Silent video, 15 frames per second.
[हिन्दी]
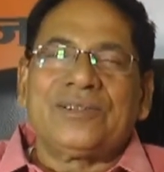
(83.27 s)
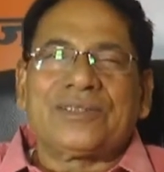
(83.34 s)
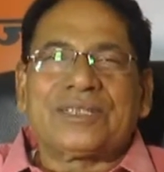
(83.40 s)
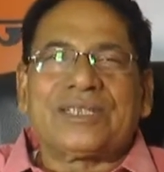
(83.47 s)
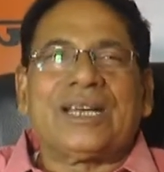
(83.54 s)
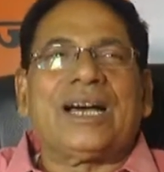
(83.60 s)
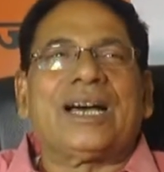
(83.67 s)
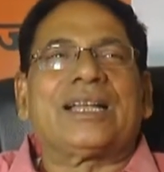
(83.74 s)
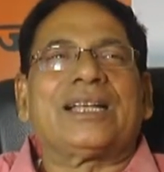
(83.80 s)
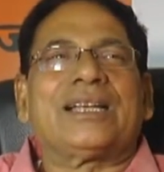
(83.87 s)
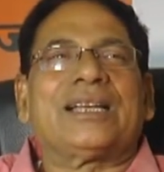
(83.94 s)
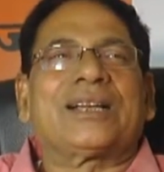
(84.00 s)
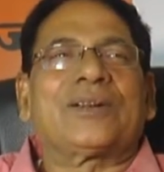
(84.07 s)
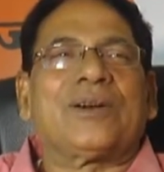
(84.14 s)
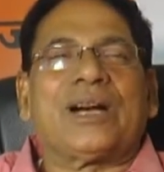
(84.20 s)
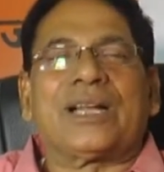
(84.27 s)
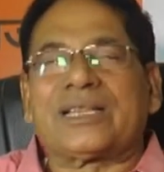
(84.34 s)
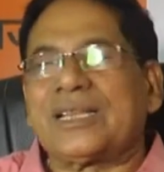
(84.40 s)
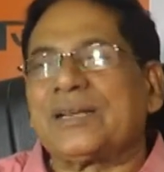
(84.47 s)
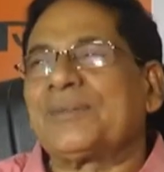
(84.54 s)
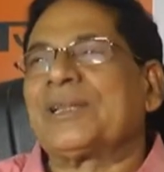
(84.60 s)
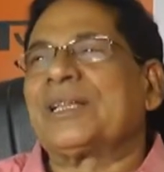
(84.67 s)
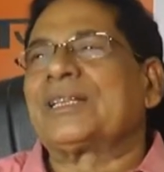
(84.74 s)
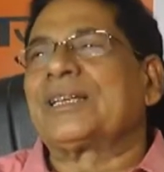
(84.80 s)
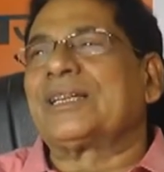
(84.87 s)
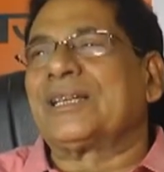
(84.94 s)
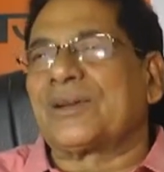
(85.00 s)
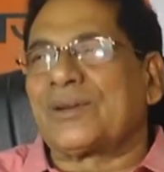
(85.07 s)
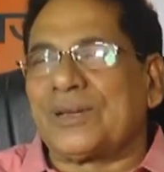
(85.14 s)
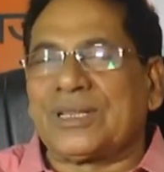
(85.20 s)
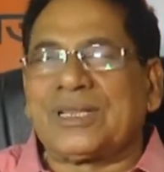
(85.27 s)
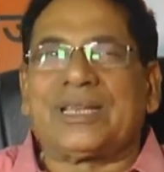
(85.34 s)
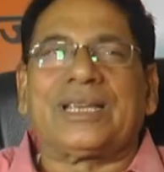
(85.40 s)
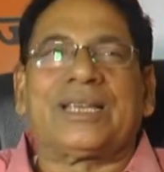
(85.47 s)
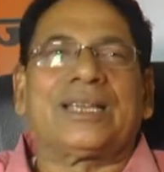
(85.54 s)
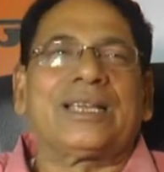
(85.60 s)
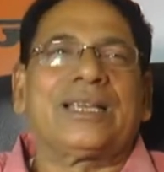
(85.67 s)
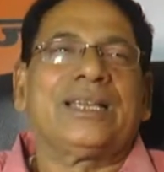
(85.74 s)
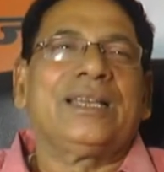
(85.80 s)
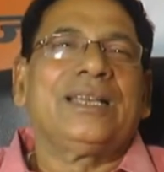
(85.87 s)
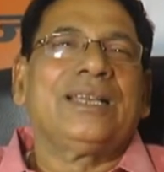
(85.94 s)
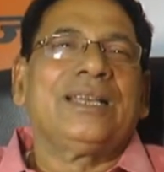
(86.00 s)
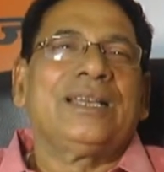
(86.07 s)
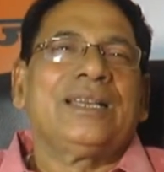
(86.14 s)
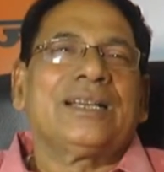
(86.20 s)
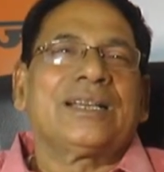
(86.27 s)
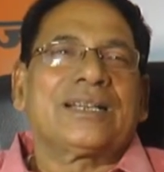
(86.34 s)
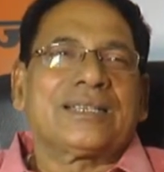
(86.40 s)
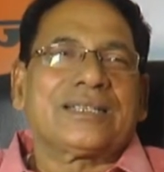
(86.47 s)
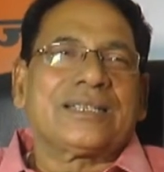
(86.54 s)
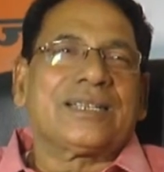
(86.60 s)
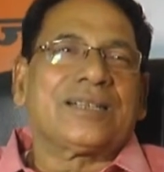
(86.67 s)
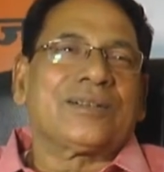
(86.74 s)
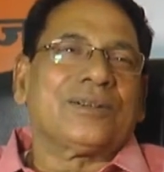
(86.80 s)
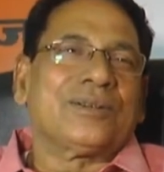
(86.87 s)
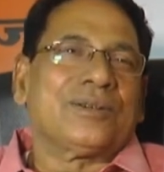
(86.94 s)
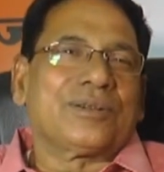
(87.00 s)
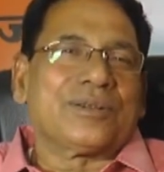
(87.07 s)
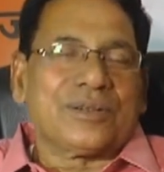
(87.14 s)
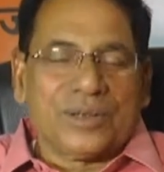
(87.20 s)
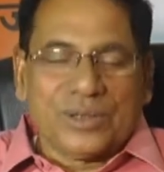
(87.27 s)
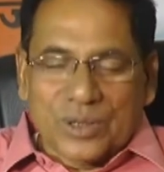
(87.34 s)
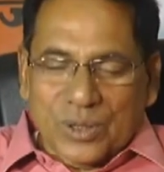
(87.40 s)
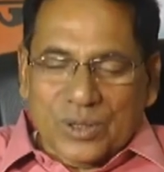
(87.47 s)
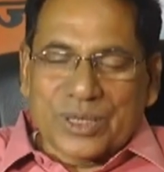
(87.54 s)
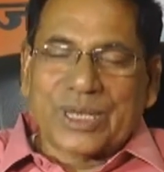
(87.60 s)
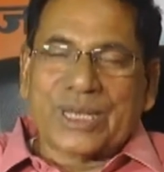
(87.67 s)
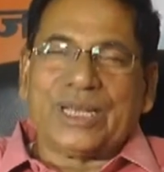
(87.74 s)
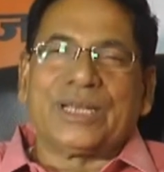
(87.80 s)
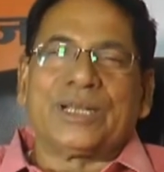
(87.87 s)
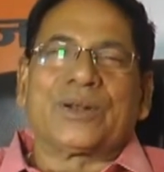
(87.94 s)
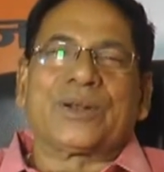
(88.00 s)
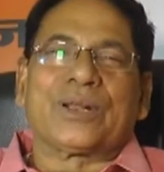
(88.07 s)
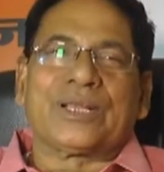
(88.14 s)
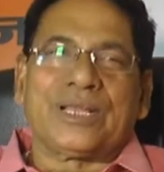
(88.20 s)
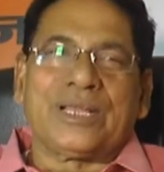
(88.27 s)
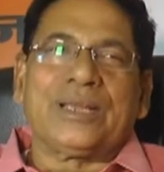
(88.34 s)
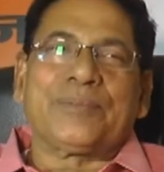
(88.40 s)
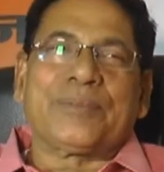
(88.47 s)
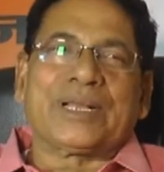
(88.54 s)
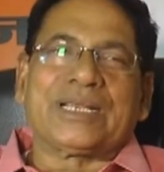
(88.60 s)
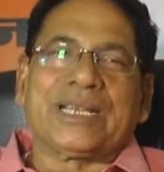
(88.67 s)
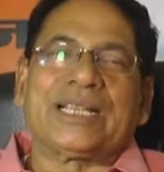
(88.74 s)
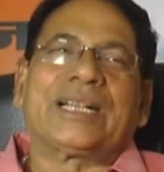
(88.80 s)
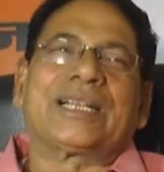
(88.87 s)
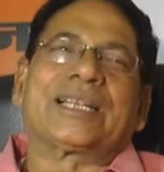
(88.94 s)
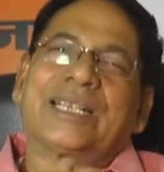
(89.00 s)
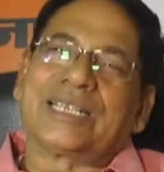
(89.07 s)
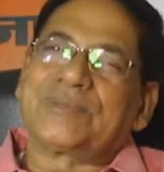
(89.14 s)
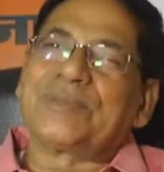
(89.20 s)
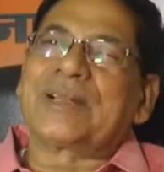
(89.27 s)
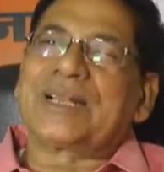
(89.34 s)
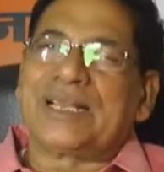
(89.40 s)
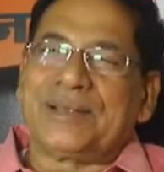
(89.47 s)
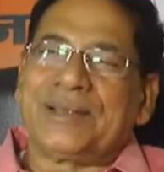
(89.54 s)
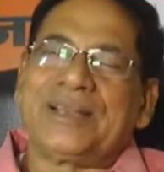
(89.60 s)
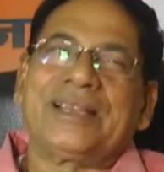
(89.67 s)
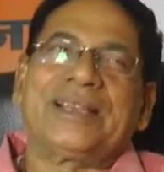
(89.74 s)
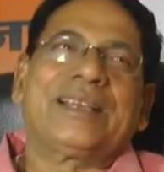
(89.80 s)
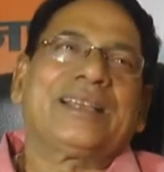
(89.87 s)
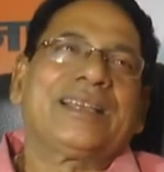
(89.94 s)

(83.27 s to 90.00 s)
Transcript: उसके आ रहे हैं को आर्थिक मदद की ज़रूरत थी किसी को कोई नौकरी की ज़रूरत थी पर ज़्यादा ट्रांसफ़र किया गया